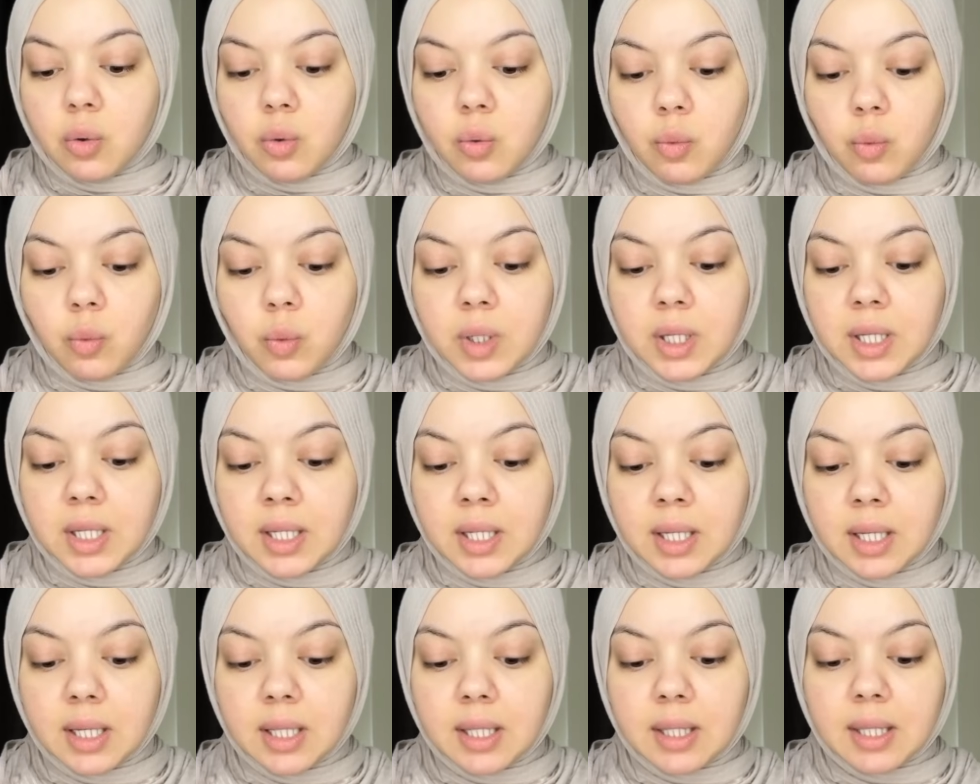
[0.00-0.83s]

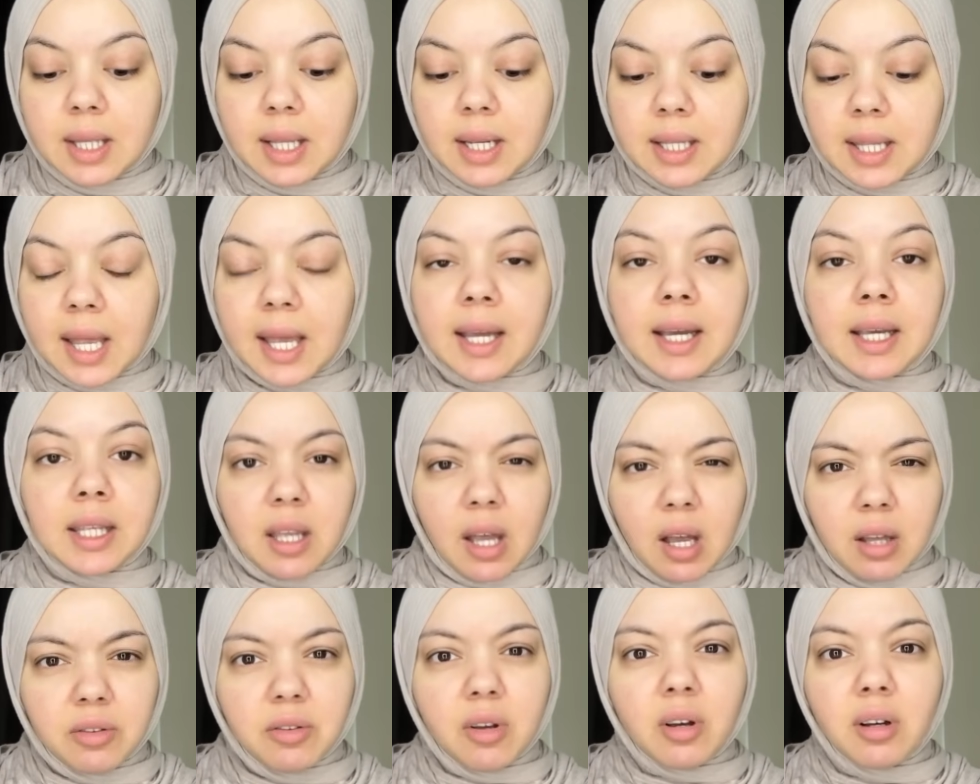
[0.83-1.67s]
والثلاث حاجات
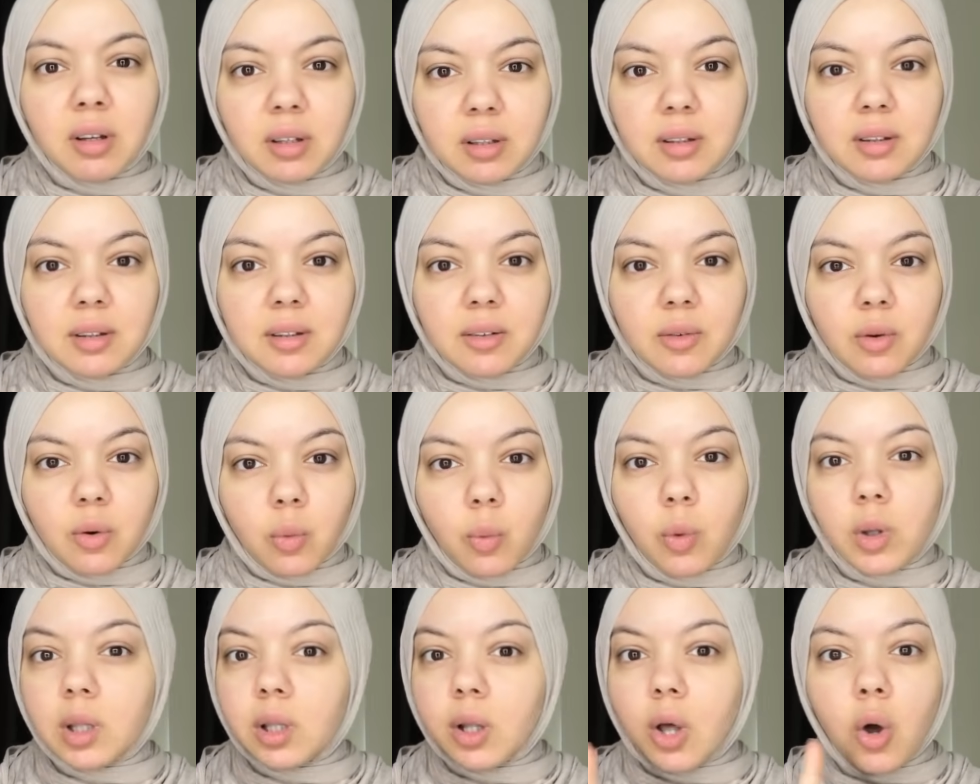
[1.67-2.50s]
اعتقد
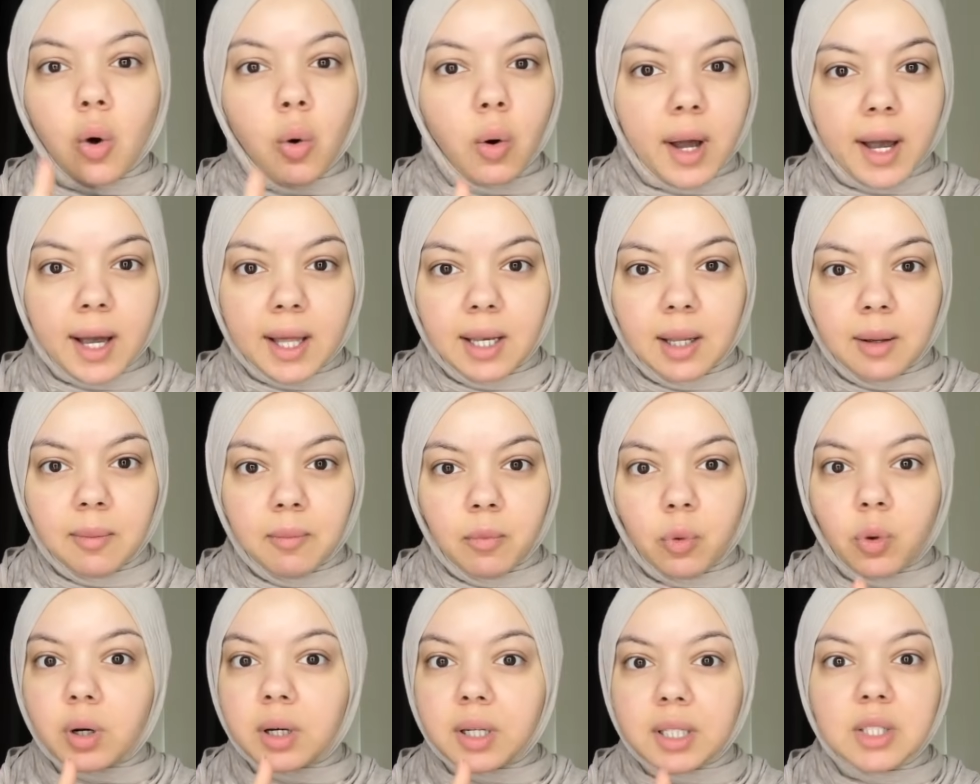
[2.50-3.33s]
والله اعلم
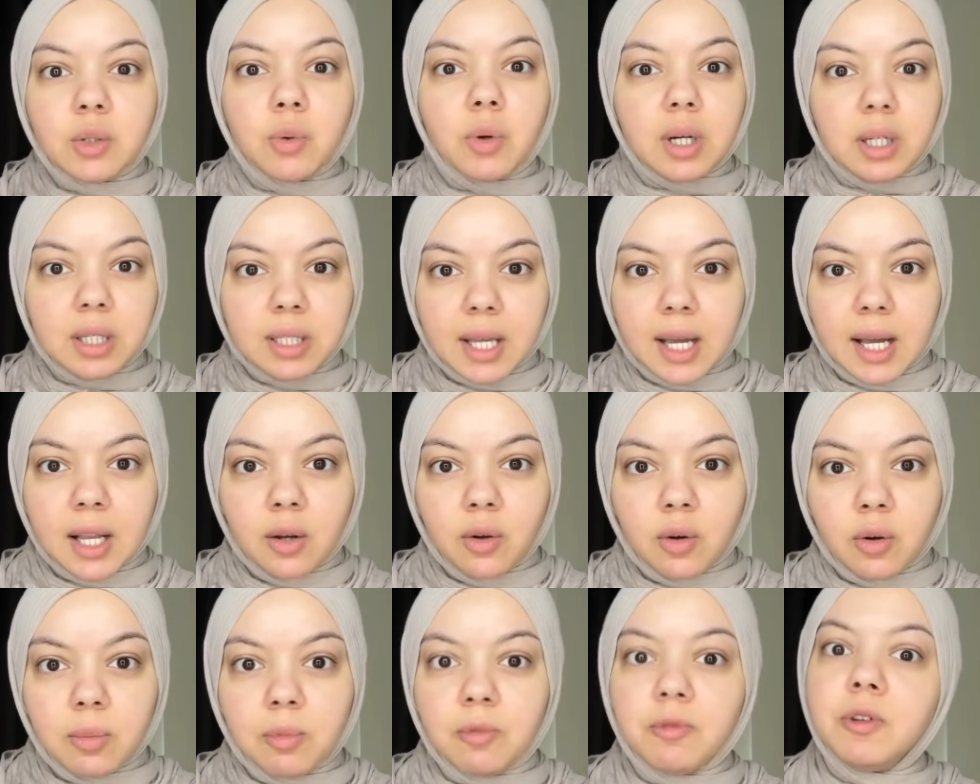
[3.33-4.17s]
اوريدي وريتها
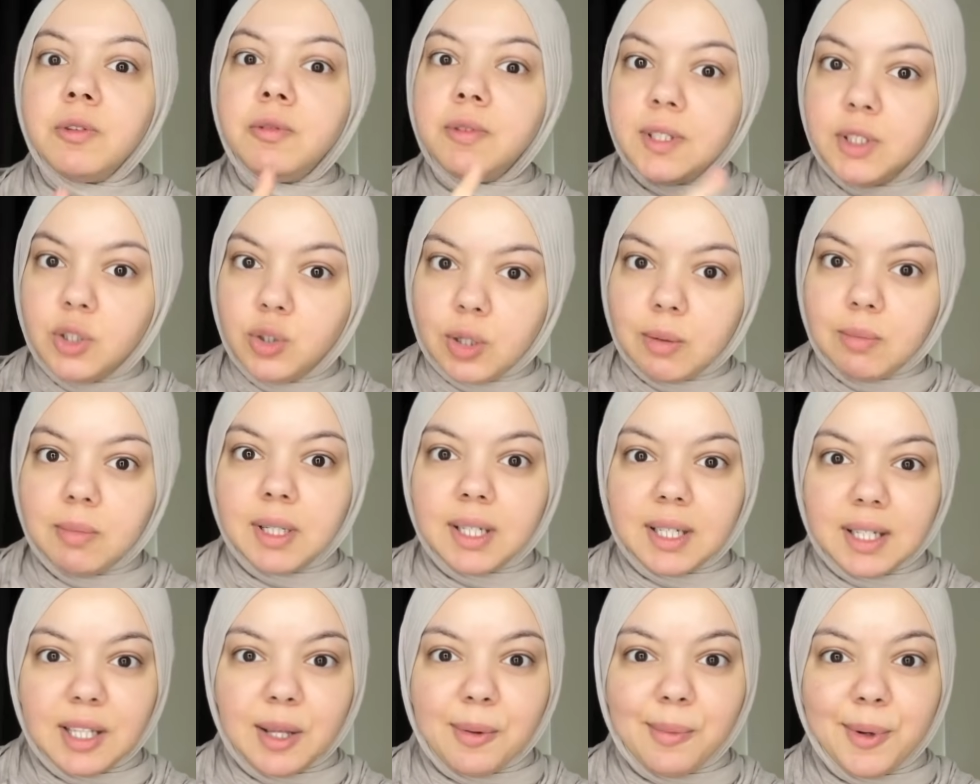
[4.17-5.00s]
لكم في فيديو قبل
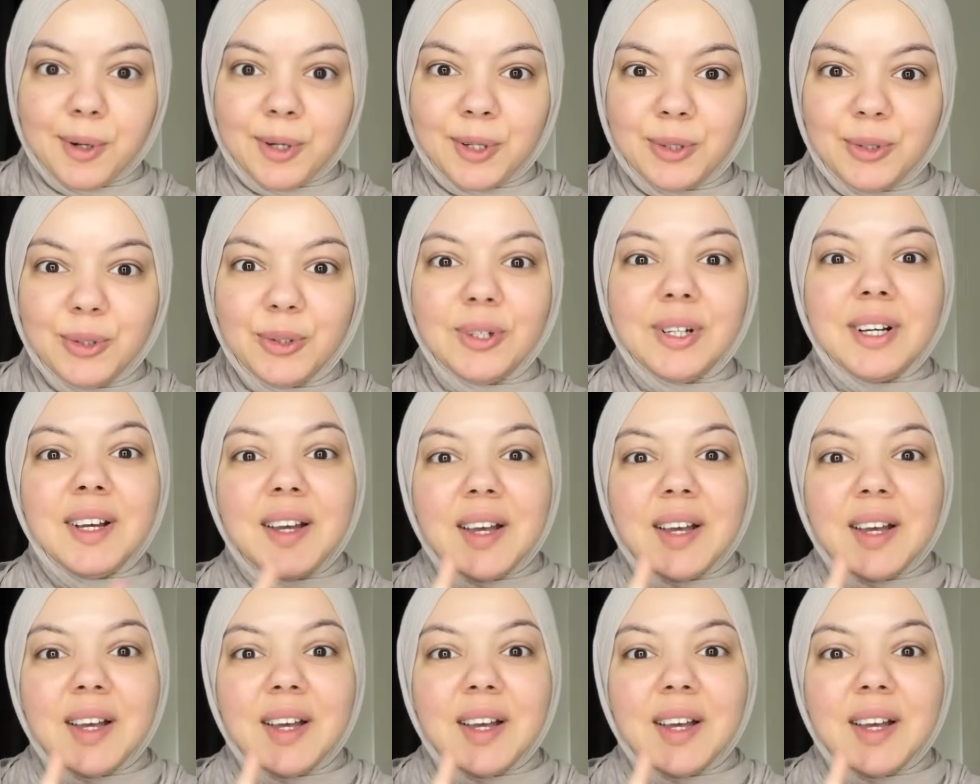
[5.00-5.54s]
كده برضو